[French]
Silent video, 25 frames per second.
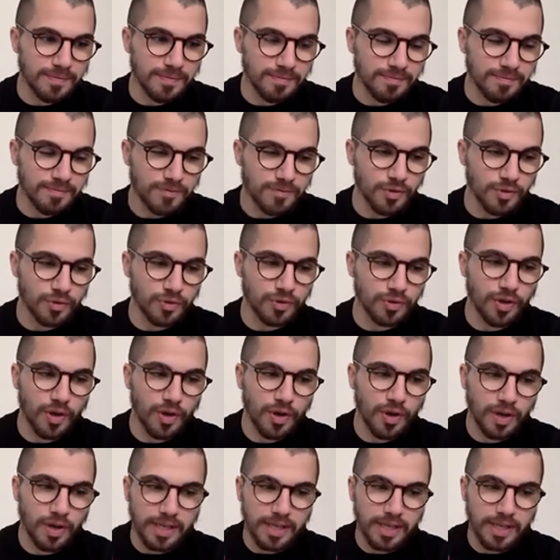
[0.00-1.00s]

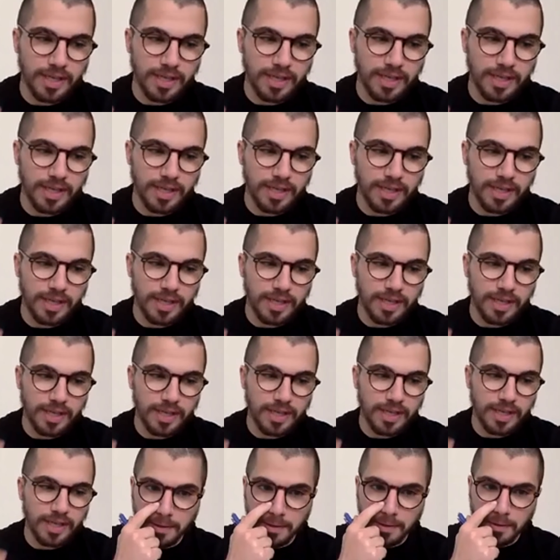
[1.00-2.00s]
d'auteurs et
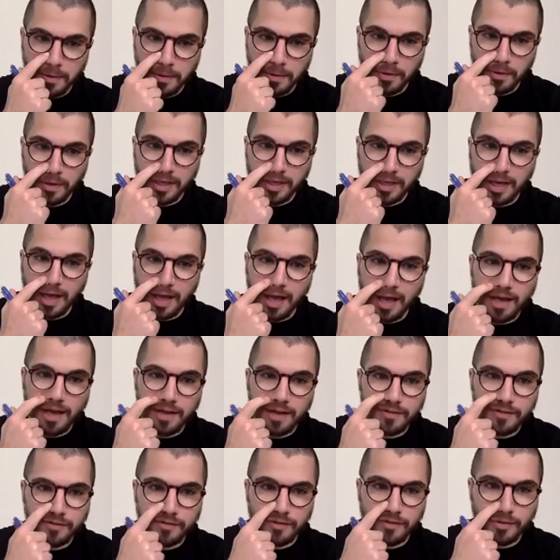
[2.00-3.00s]
d'artistes, euh,
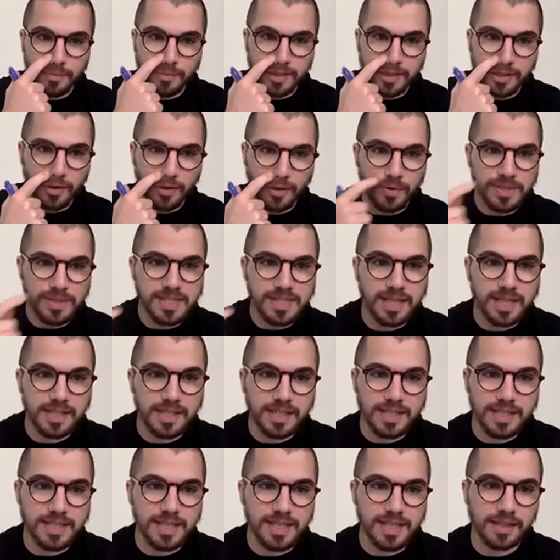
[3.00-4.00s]
chorégraphes, metteurs en scène
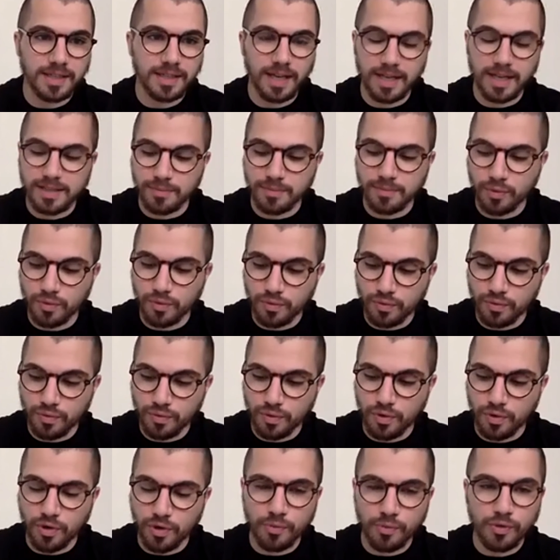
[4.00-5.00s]
qui s'intéressent beaucoup aux
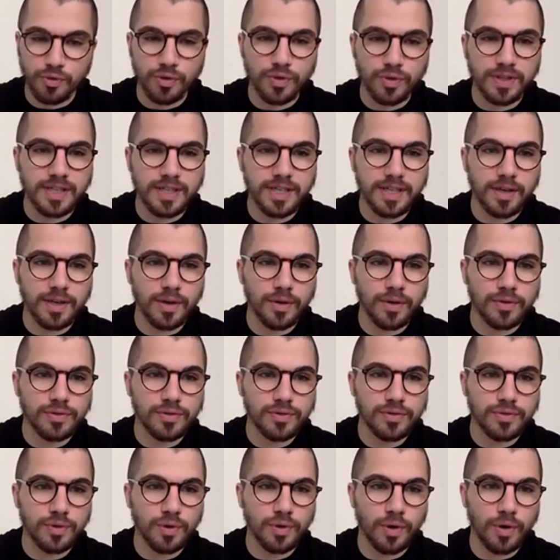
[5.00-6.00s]
communautés euh,
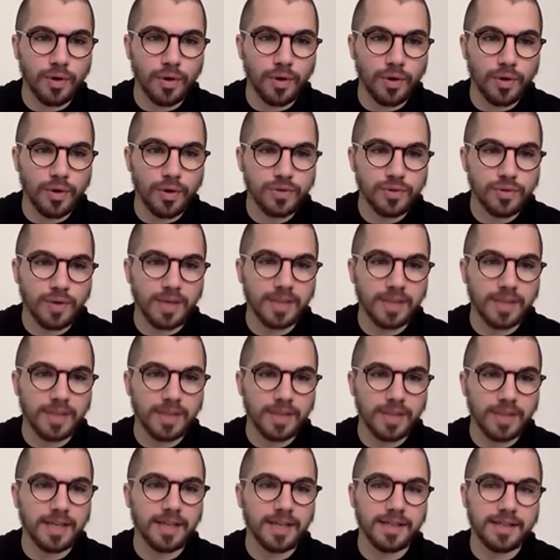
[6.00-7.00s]
sur, euh, sur
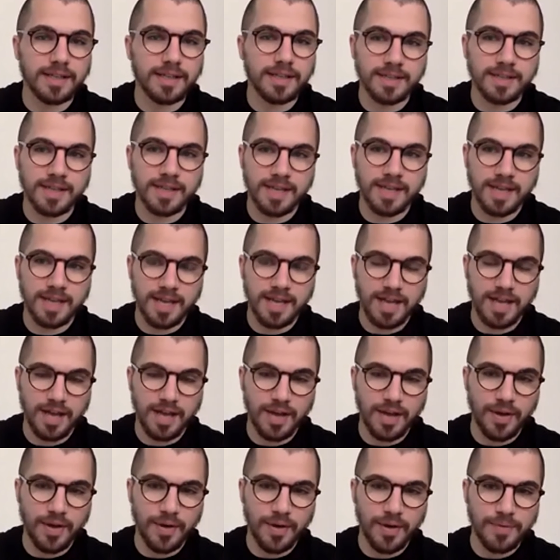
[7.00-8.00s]
Internet.
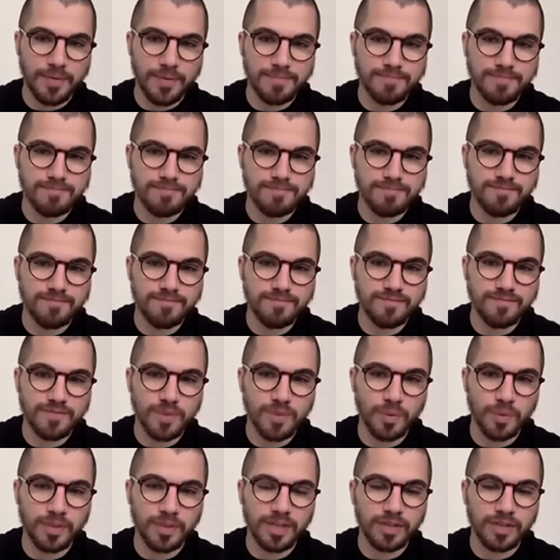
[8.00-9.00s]

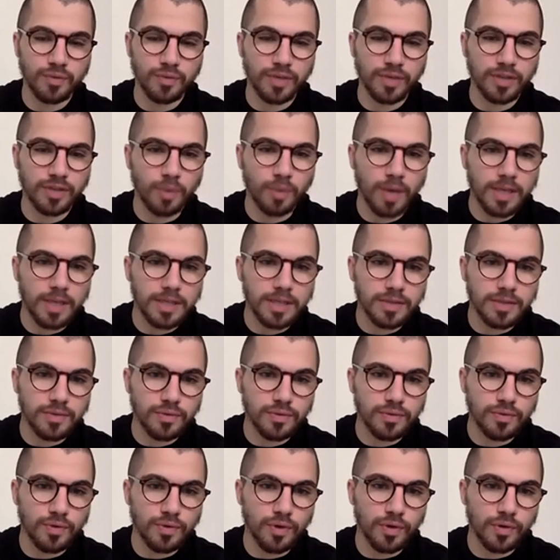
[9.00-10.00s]
on est tous les trois
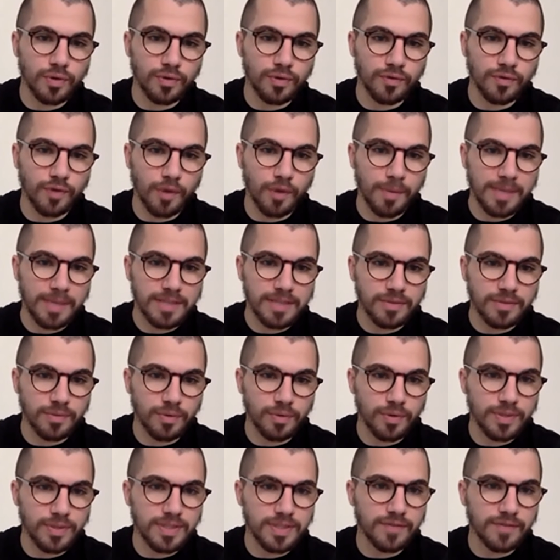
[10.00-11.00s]
issus de
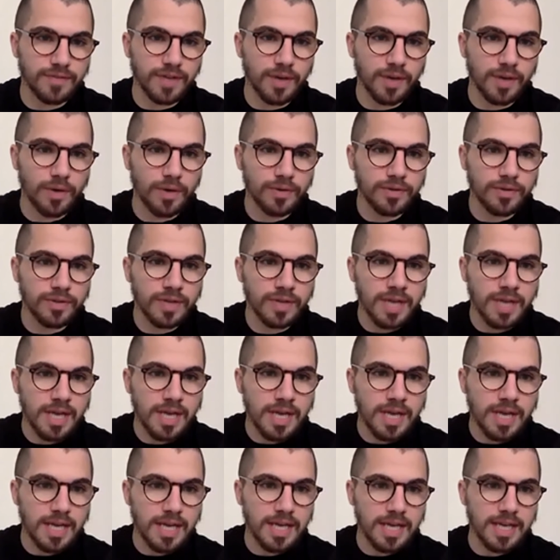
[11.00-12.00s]
formations différentes
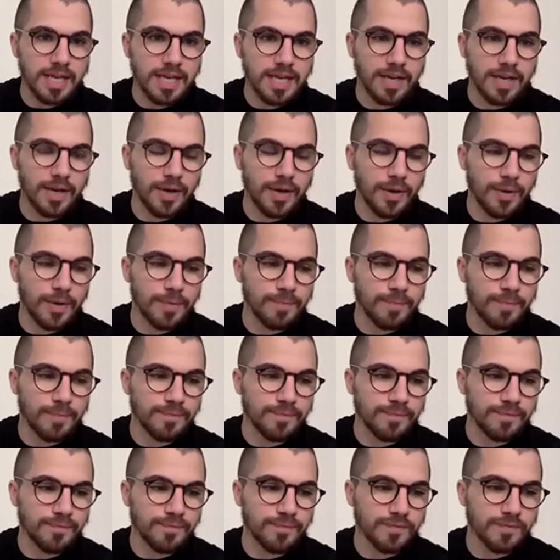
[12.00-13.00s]
et
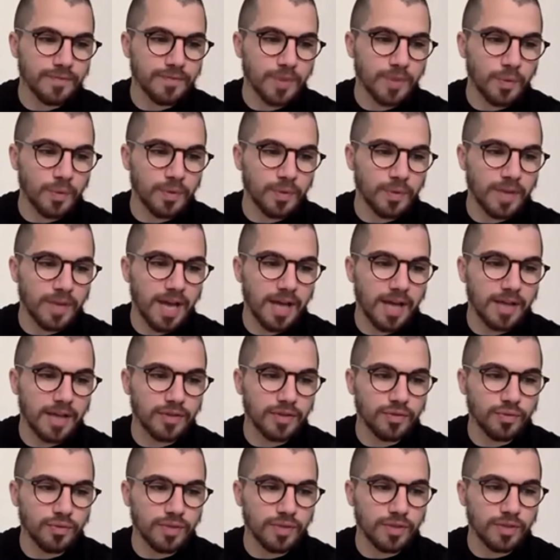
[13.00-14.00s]
on a
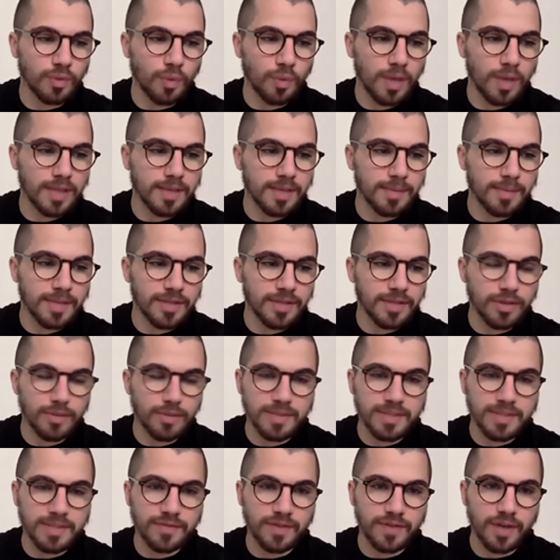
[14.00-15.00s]
tous les trois des médiums
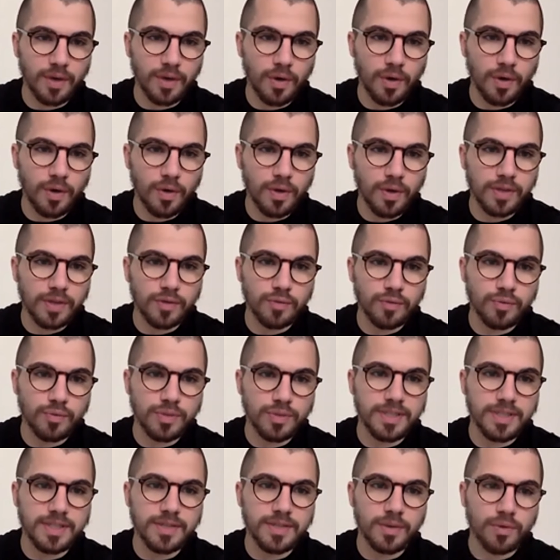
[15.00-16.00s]
différents. Et depuis
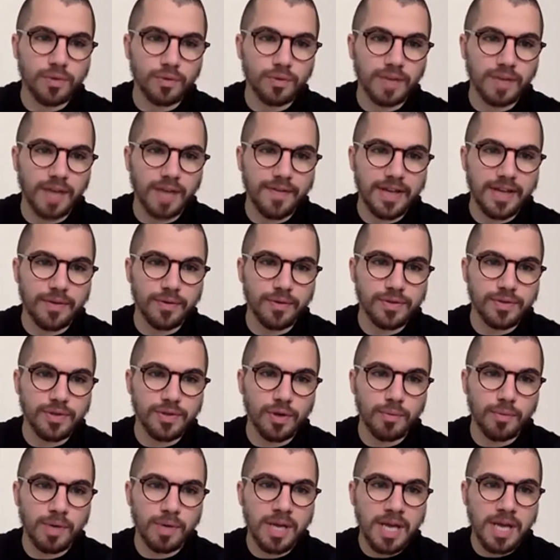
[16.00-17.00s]
dix ans qu'on travaille
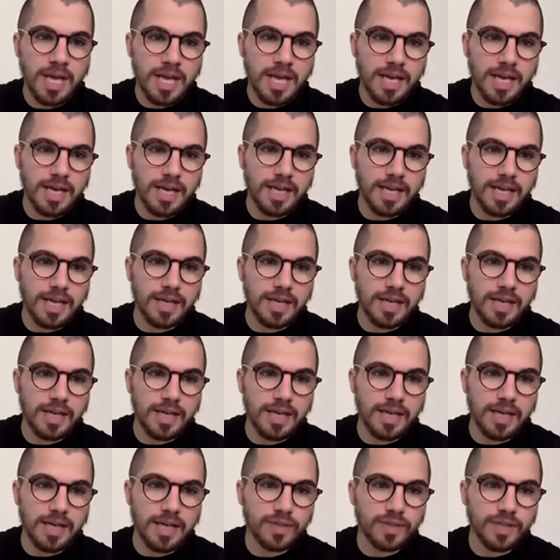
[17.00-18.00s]
ensemble, les
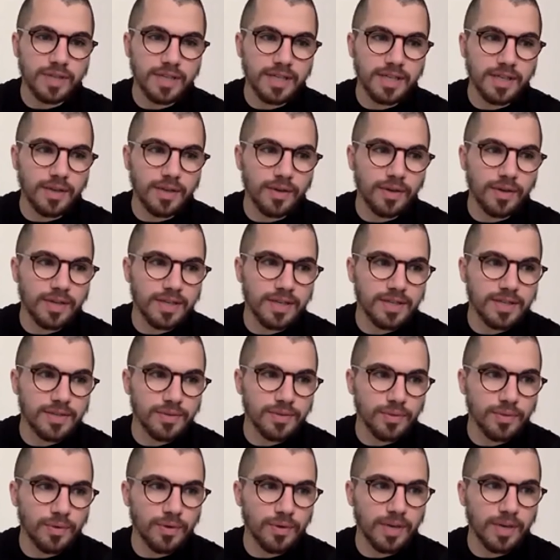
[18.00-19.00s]
communautés qui
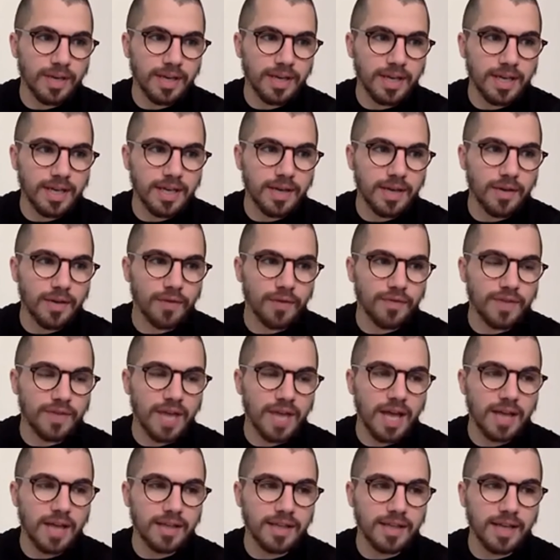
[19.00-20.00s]
sont créées
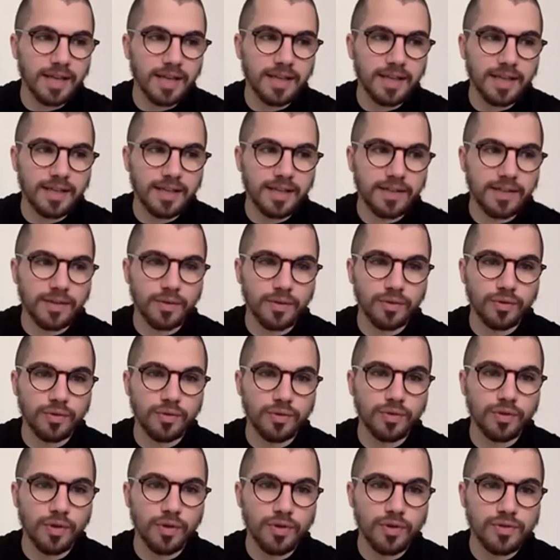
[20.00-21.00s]
via Internet de
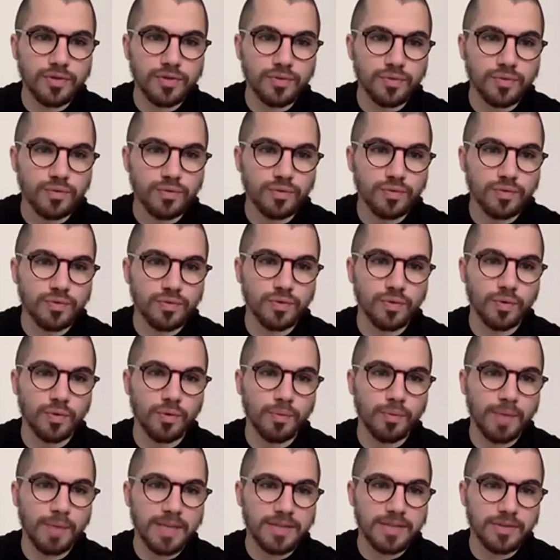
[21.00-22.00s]
danse nous, nous
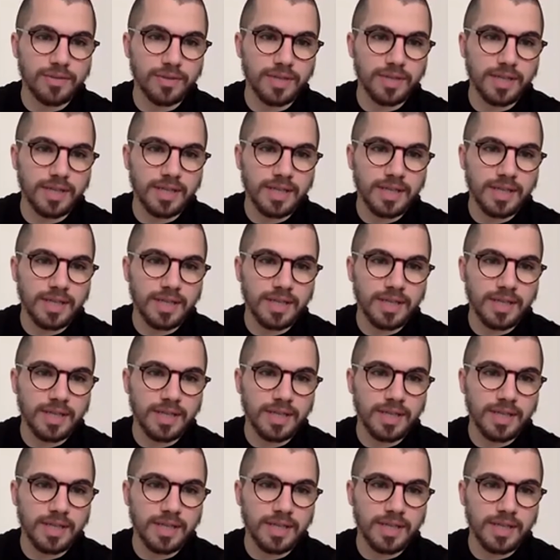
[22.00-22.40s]
ont passionnés.